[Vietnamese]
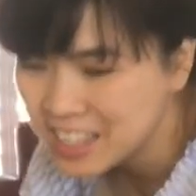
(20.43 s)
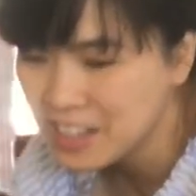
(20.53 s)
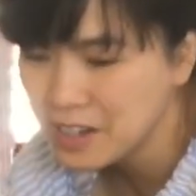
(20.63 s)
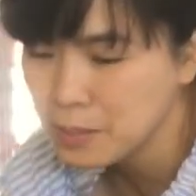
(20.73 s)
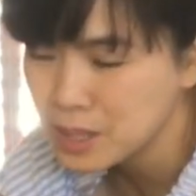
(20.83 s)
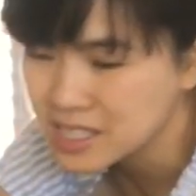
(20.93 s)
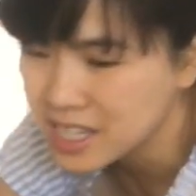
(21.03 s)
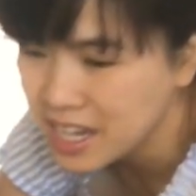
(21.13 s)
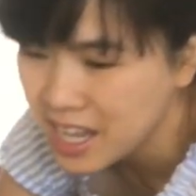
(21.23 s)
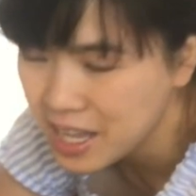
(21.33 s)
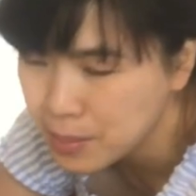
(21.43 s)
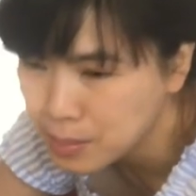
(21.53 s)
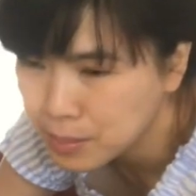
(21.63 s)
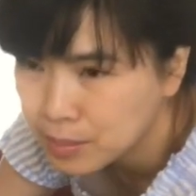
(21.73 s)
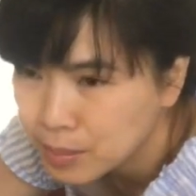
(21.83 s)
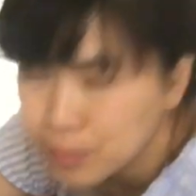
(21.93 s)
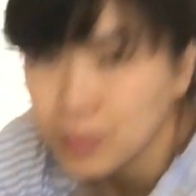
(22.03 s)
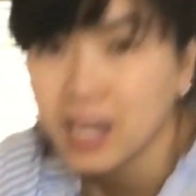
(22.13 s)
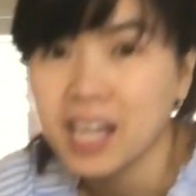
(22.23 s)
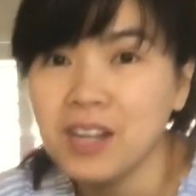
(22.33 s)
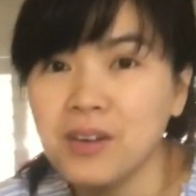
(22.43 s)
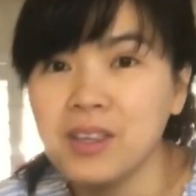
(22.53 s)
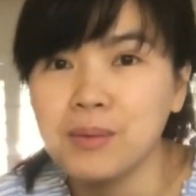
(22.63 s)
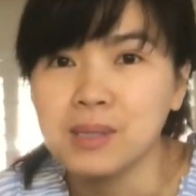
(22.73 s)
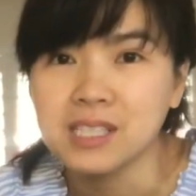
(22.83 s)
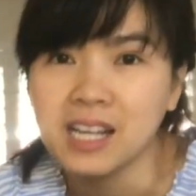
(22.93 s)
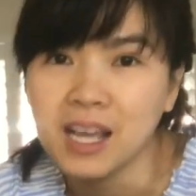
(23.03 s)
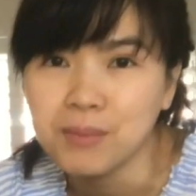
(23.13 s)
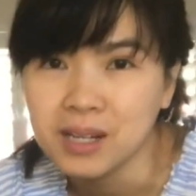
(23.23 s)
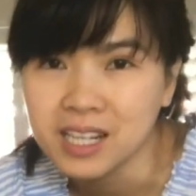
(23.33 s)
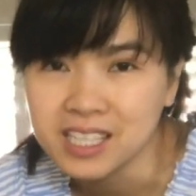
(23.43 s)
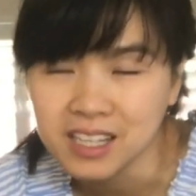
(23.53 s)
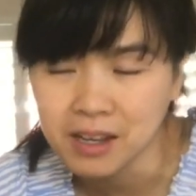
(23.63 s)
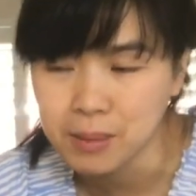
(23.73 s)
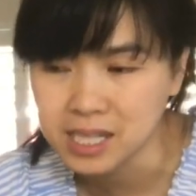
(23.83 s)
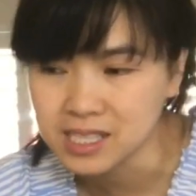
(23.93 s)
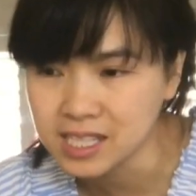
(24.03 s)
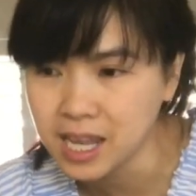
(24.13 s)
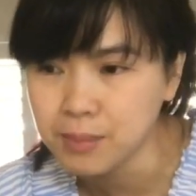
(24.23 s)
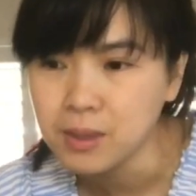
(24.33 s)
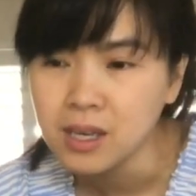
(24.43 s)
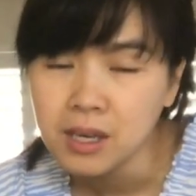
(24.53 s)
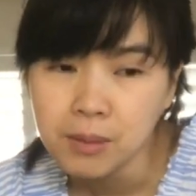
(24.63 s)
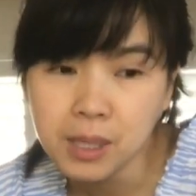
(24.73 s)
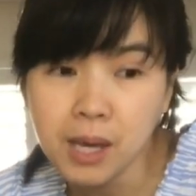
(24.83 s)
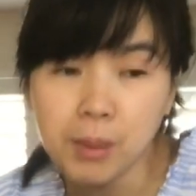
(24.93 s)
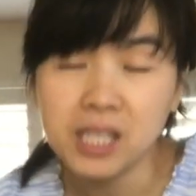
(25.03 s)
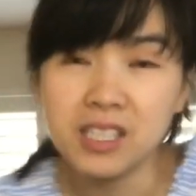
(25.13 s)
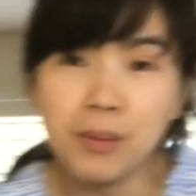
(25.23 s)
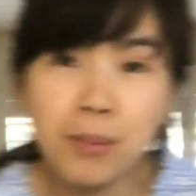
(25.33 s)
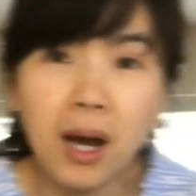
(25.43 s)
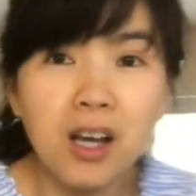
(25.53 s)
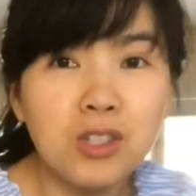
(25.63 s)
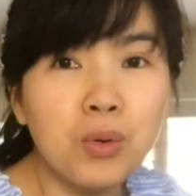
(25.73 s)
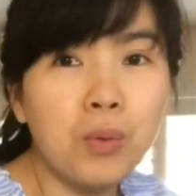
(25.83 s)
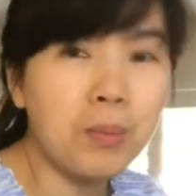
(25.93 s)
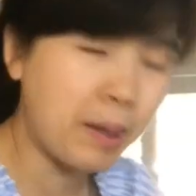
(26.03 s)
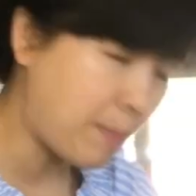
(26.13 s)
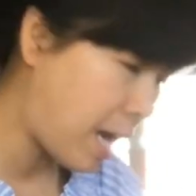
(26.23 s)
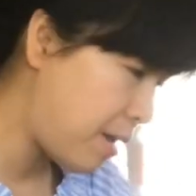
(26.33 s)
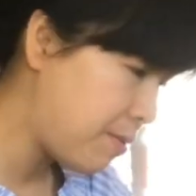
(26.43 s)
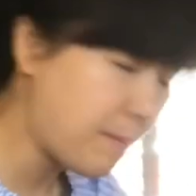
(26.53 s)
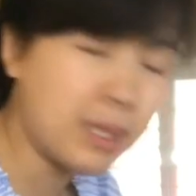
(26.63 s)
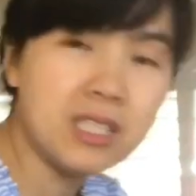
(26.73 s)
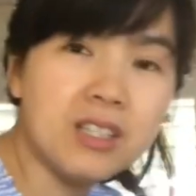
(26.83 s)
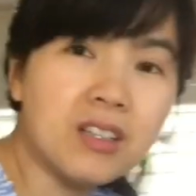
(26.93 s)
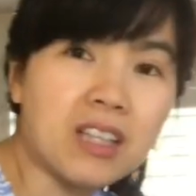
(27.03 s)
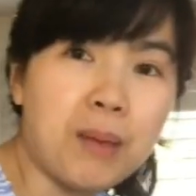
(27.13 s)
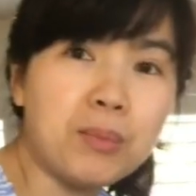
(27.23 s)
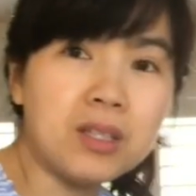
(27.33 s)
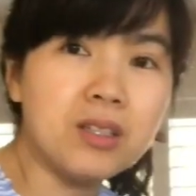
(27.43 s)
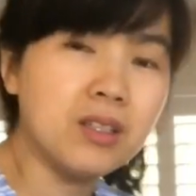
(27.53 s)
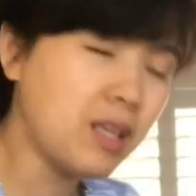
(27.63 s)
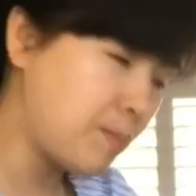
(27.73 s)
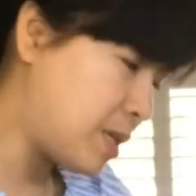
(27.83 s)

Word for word: Cho nên mình sẽ đem, mình lấy đồ gì mình sẽ đem lên đây cho các bạn xem Bây giờ mình chỉ mới xuống máy bay và mình chưa có tắm rửa thì